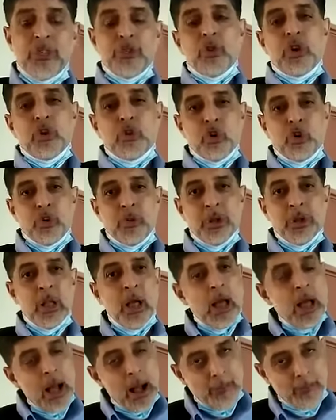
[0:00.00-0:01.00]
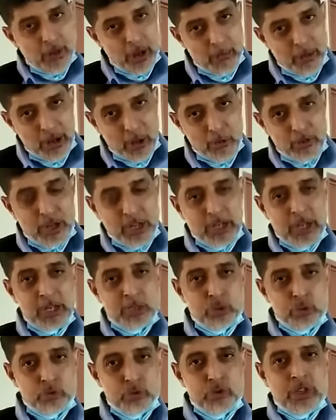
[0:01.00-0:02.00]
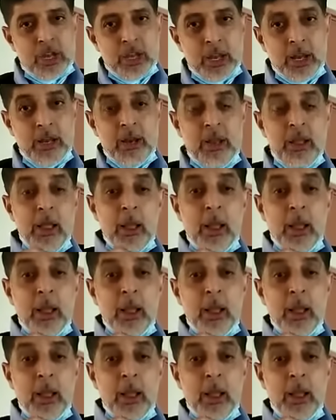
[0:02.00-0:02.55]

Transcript: আন্তরিক ধন্যবাদ আপনারা ভালো থাকেন সুস্থ থাকেন